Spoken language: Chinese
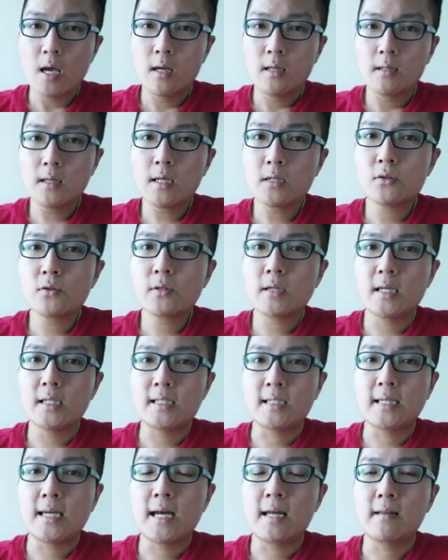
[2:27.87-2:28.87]
那就可
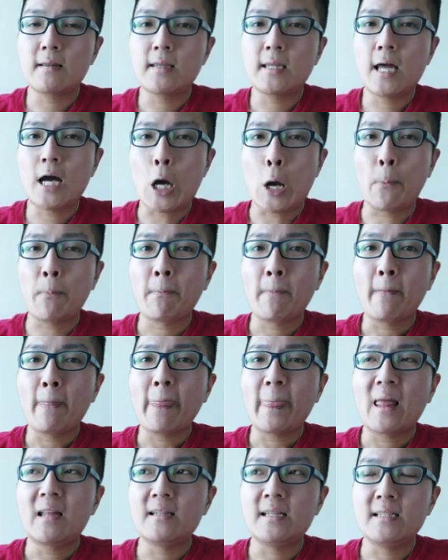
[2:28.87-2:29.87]
以看到
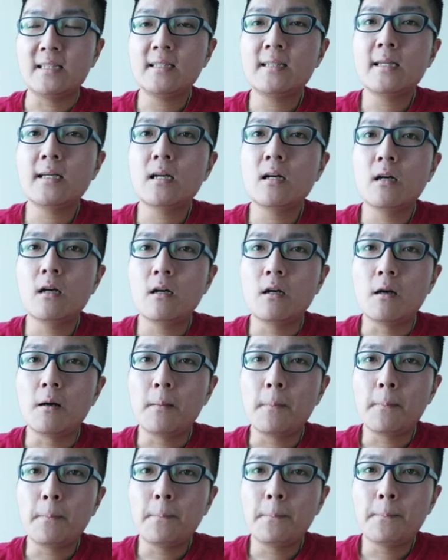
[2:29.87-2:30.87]
你的那个
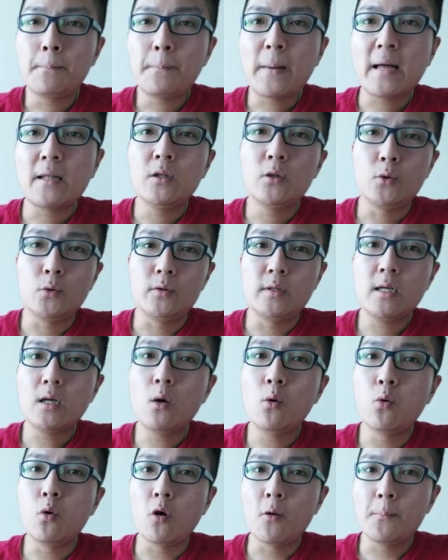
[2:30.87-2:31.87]
伴侣、那个
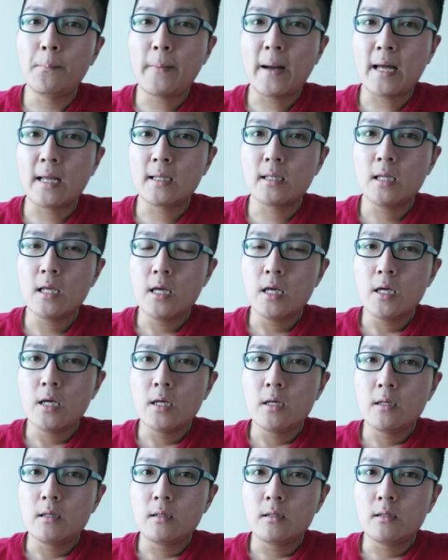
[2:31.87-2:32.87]
伙伴
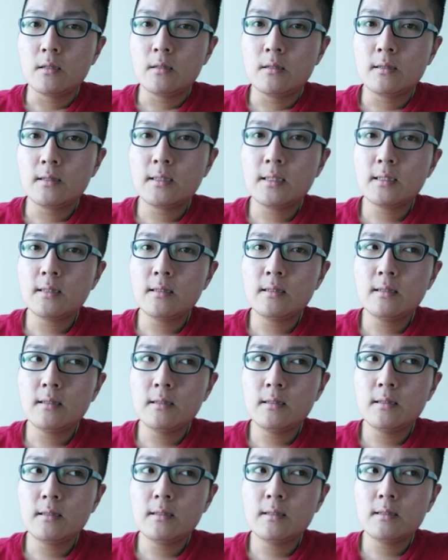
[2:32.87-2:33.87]

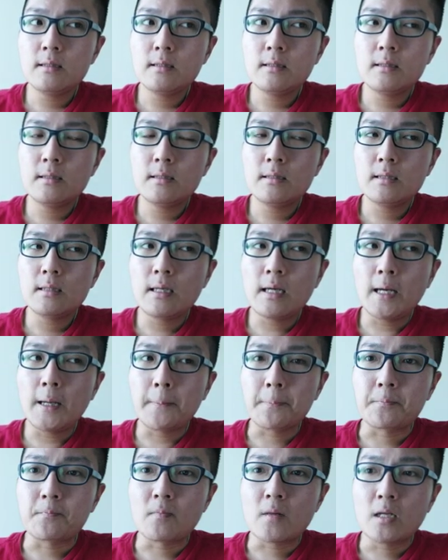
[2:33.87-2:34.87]
跟
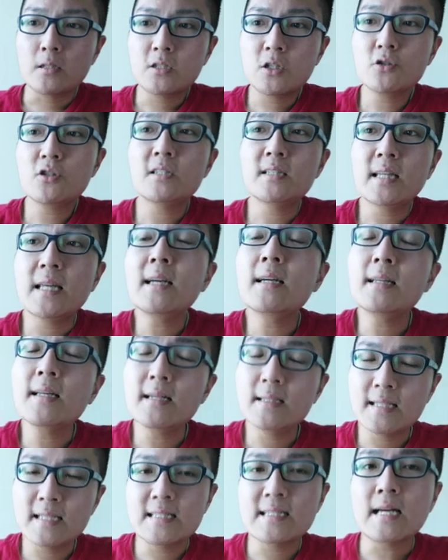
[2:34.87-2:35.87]
嗯，就是那那个
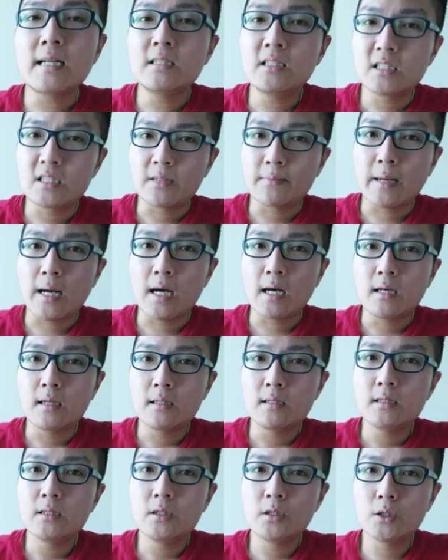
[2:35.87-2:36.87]
第三者吧，
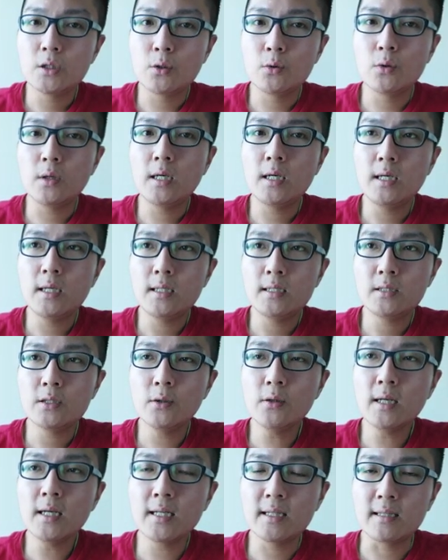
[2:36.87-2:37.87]
有有
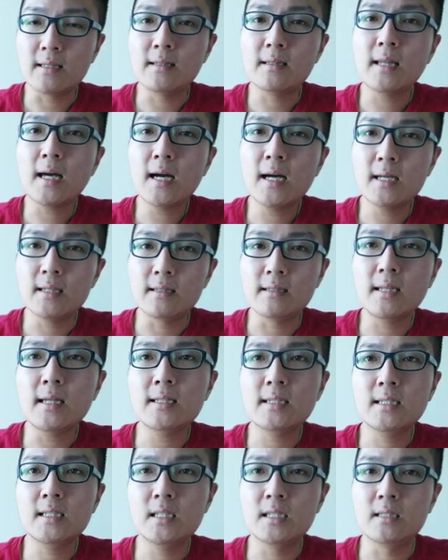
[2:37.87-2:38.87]
很大很大
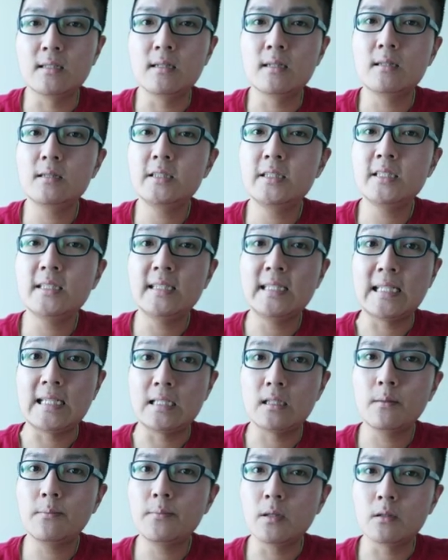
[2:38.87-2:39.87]
的可能是你
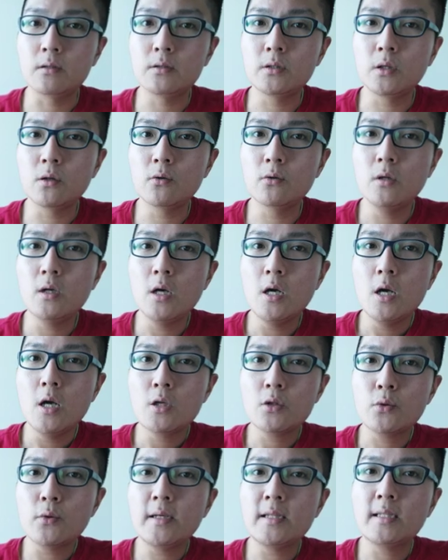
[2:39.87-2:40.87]
的朋友，
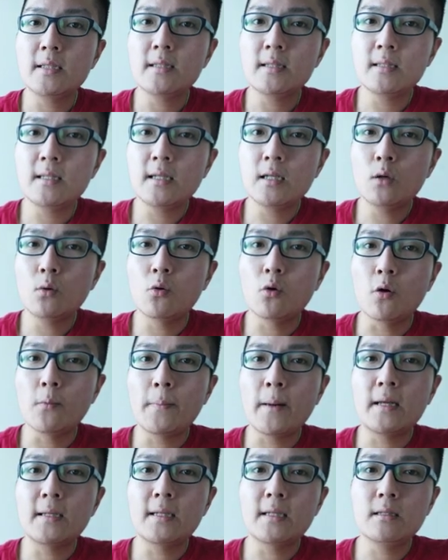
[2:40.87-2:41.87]
所以你的那个伙
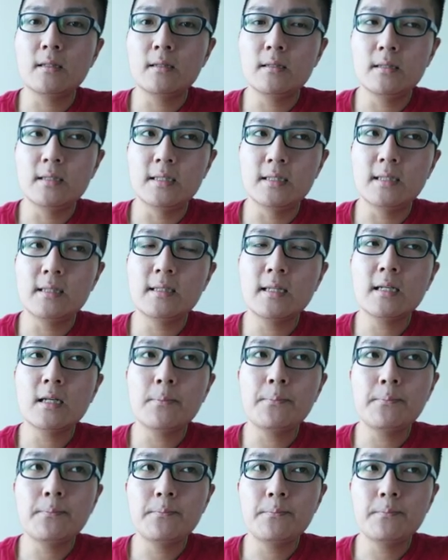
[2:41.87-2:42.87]
伴、那个你的那
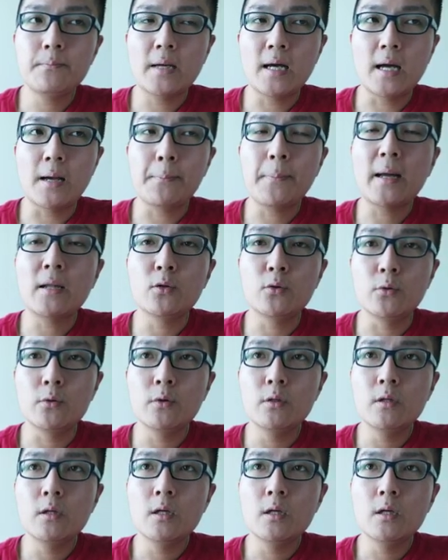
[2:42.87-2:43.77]
个呃伴侣。